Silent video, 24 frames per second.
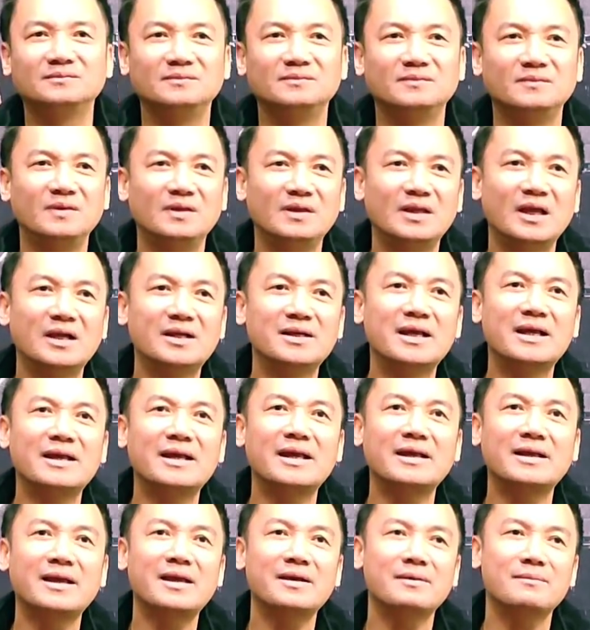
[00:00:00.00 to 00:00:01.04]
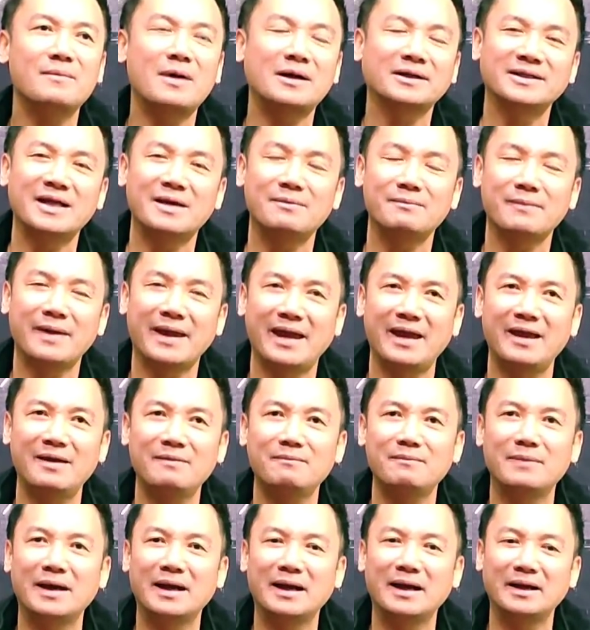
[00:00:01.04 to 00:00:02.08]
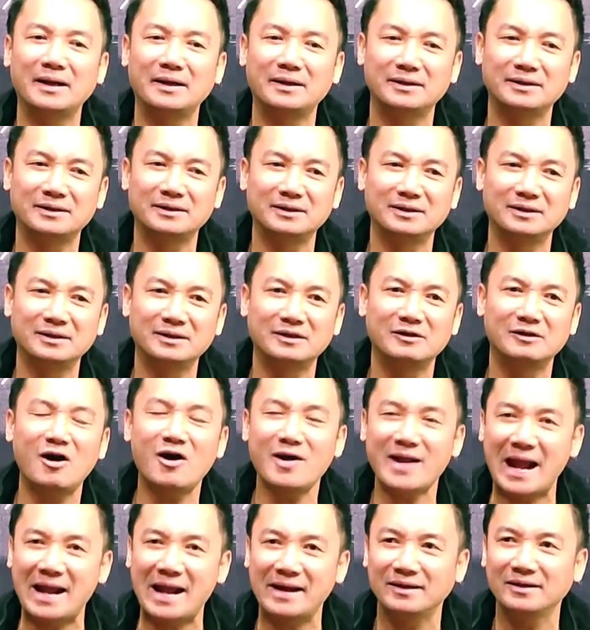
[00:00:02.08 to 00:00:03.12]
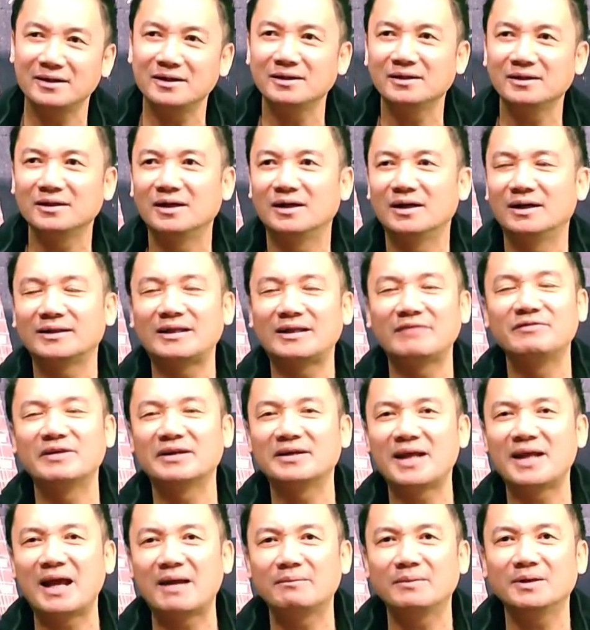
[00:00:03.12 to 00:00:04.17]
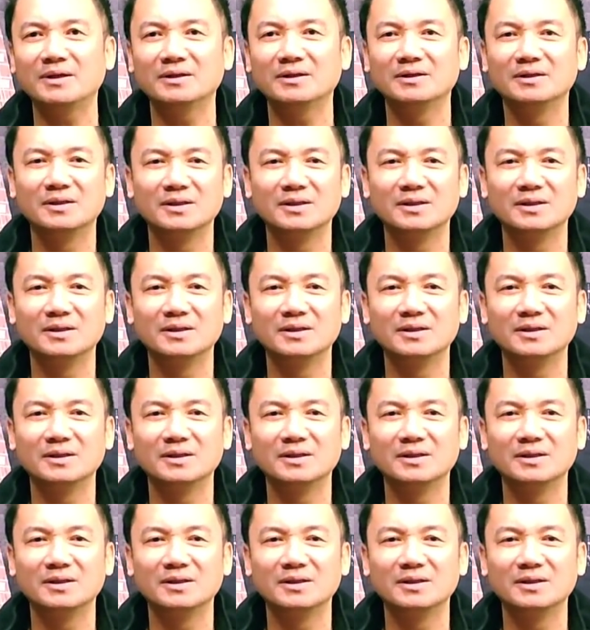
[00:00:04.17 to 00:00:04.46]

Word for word: những cái cái cái bậc cha mẹ mà khó khăn đó tại Việt Nam đó